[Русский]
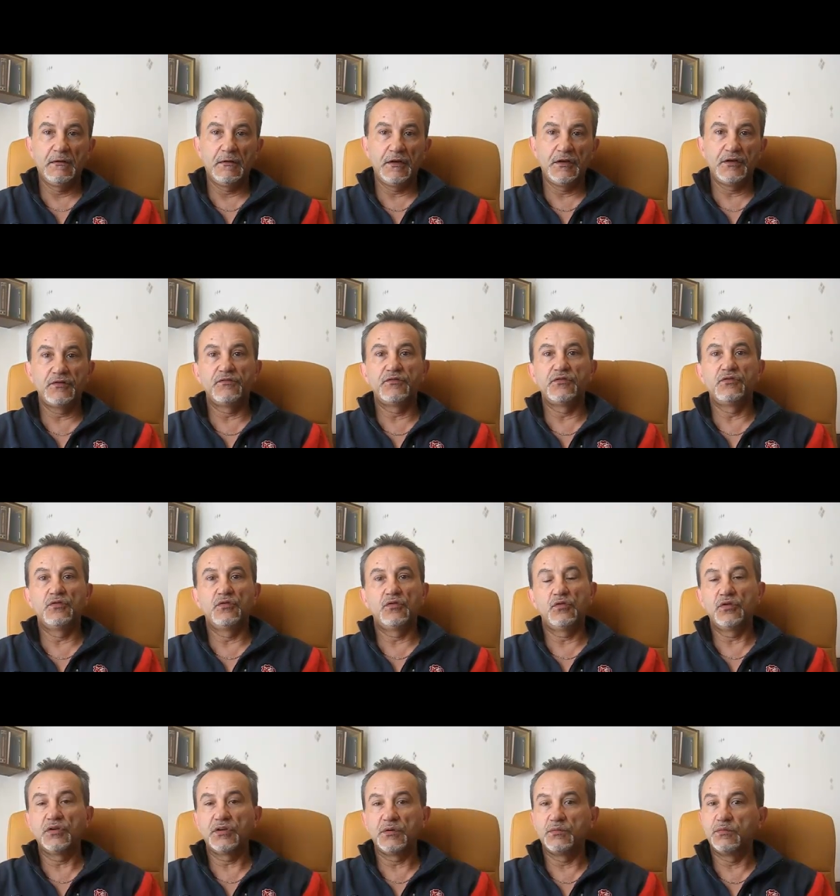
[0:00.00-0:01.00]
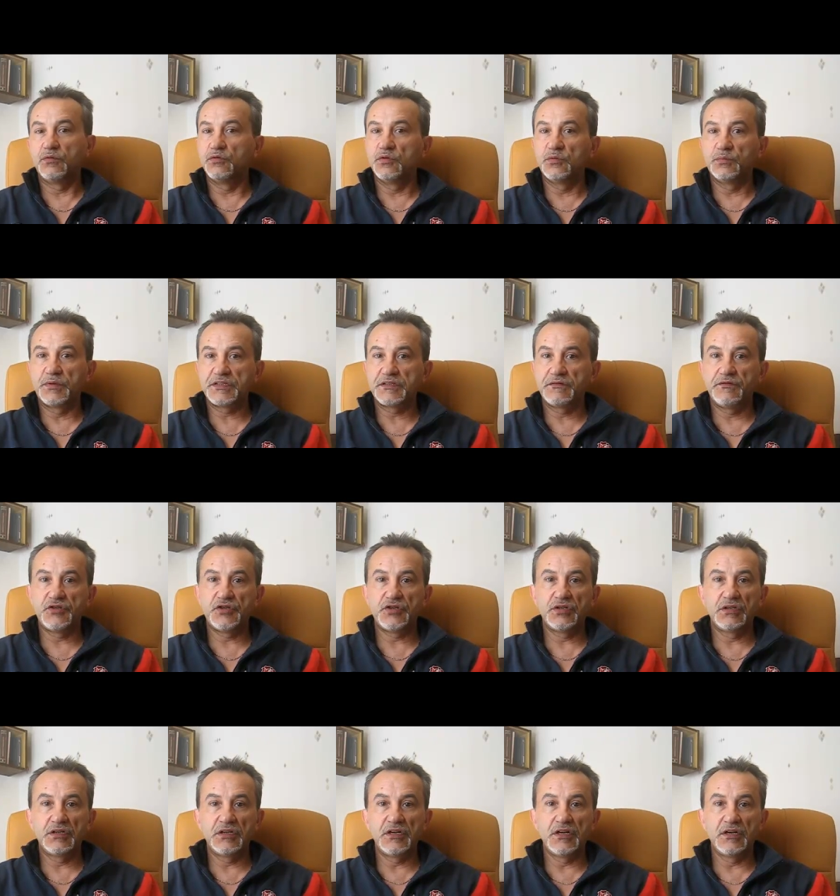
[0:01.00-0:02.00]
Эти видеоуроки будут
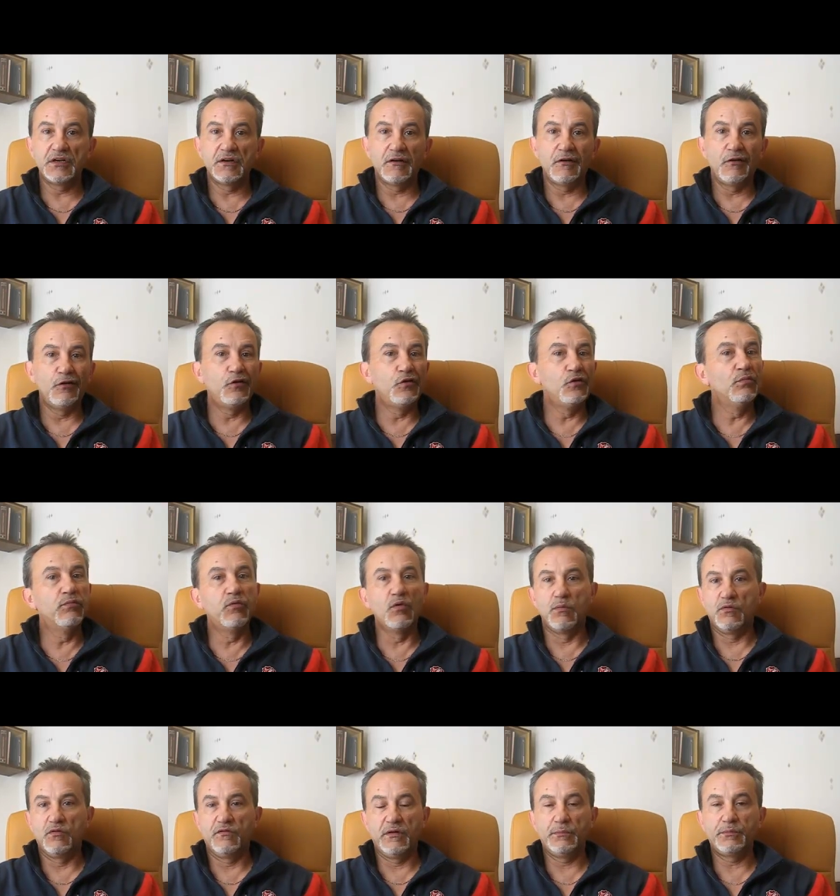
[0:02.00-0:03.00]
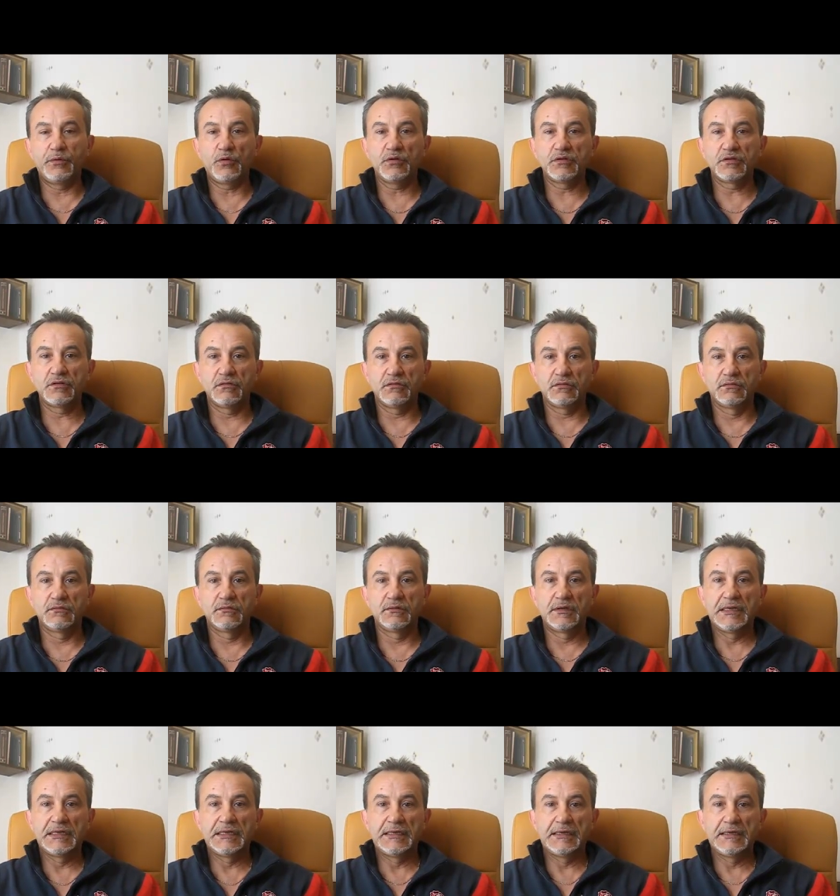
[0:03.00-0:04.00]
посвящены любому вопросу,
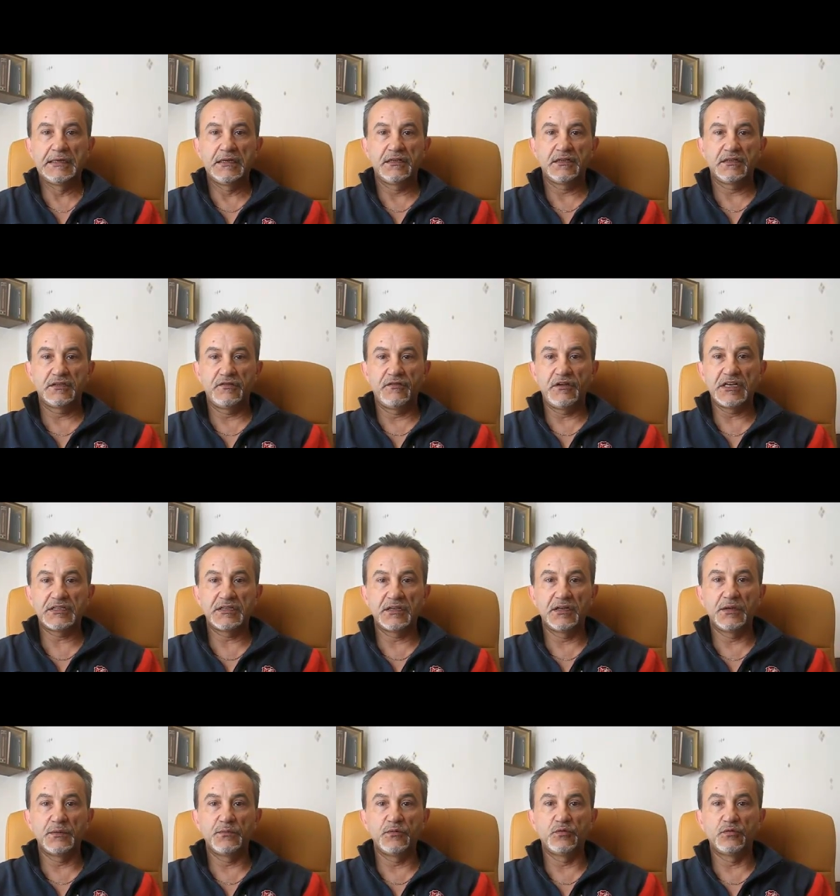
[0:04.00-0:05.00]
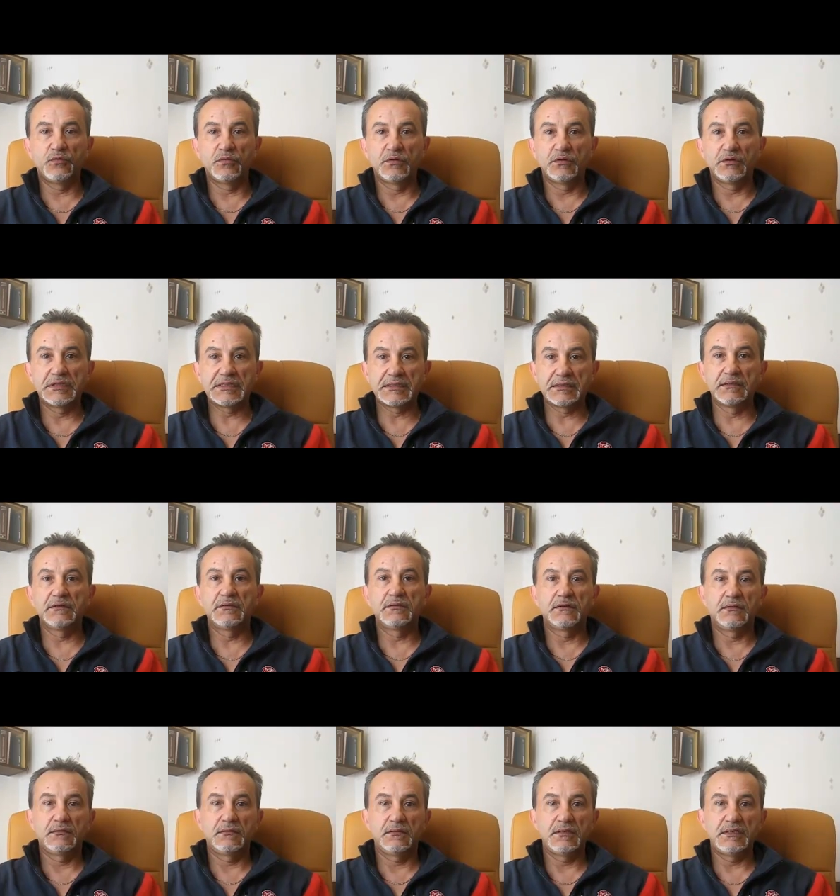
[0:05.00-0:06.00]
связанному с
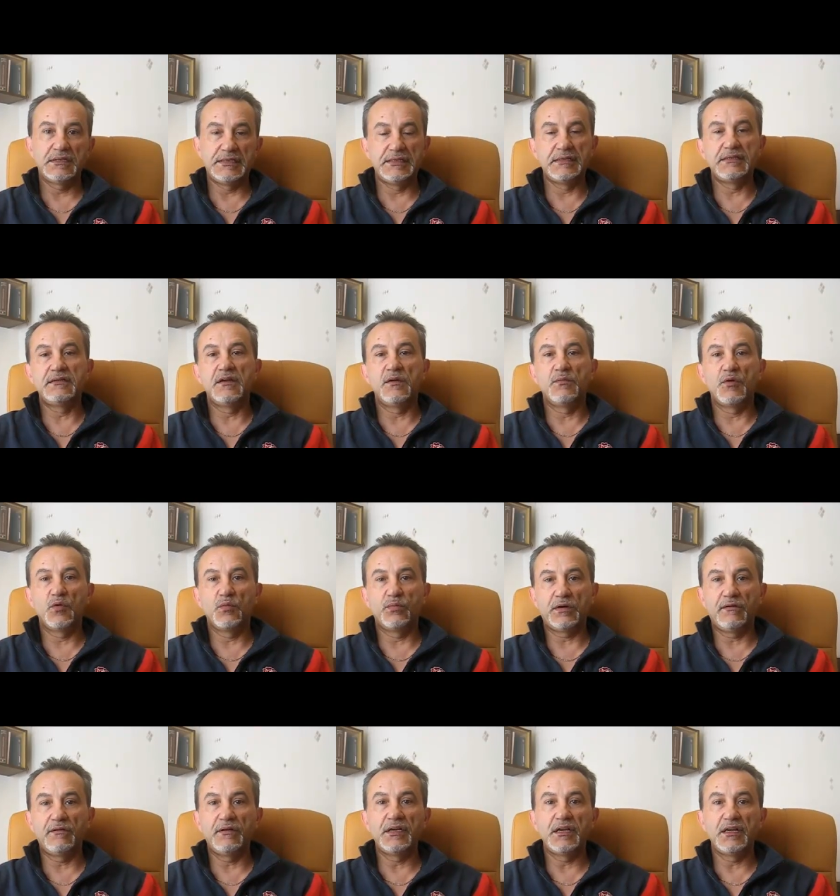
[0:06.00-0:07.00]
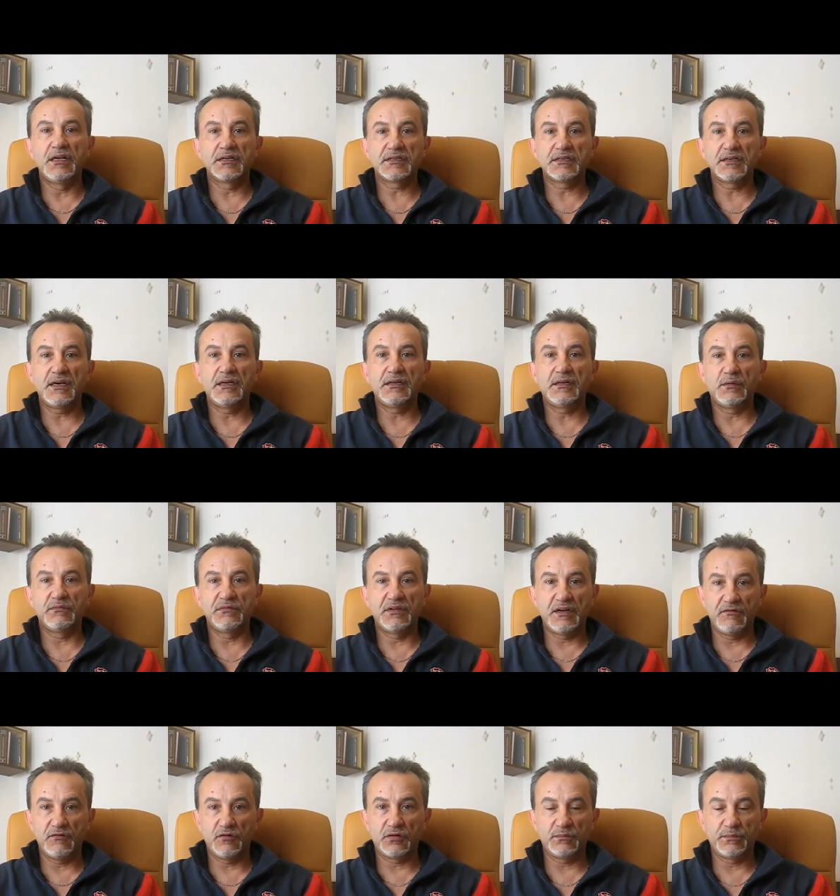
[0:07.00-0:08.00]
системой управления сайтом на
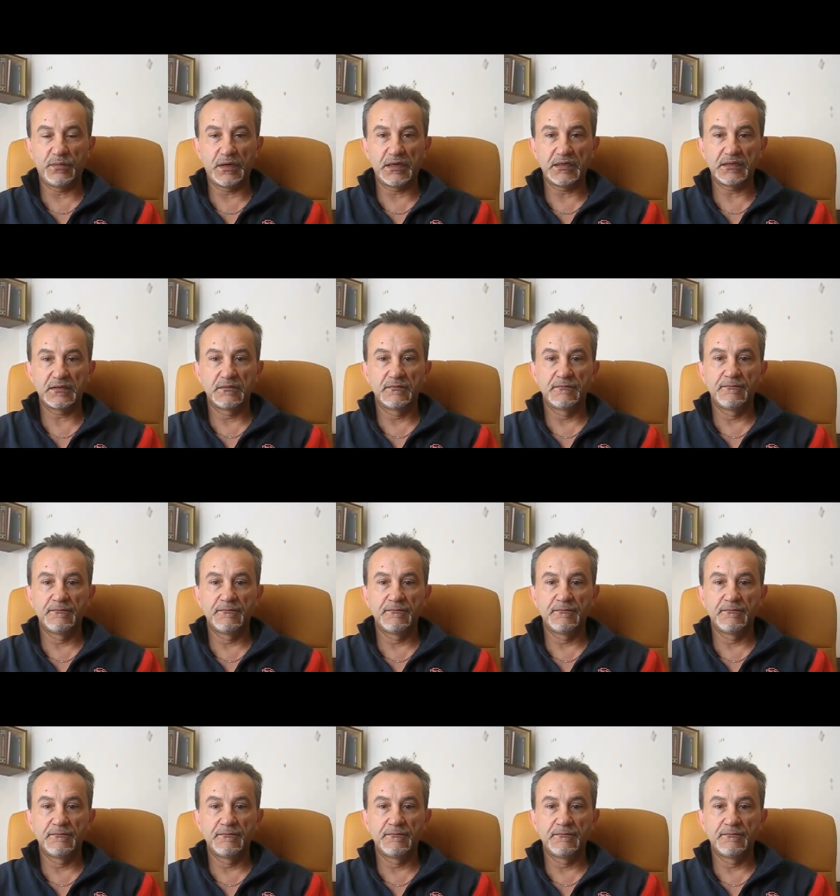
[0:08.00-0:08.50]
WordPress.